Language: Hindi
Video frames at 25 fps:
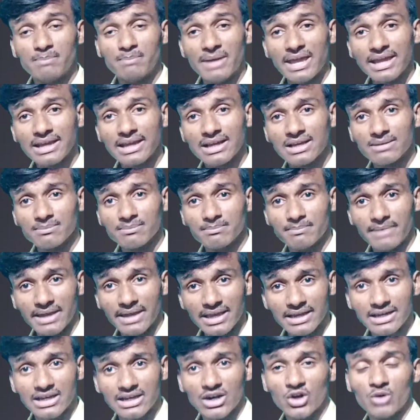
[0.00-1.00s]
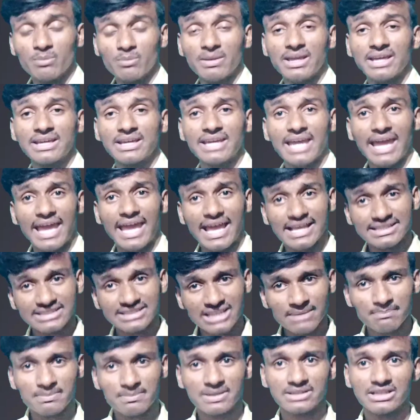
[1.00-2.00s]
बैक बैकग्राउंड में एक
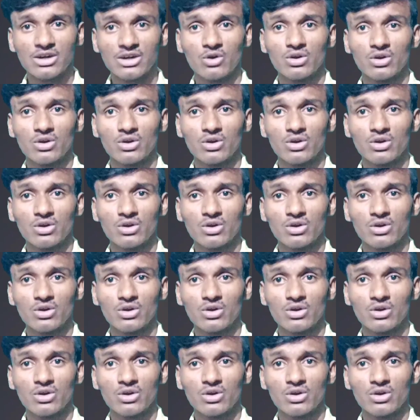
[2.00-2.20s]
ऐसा पर्दा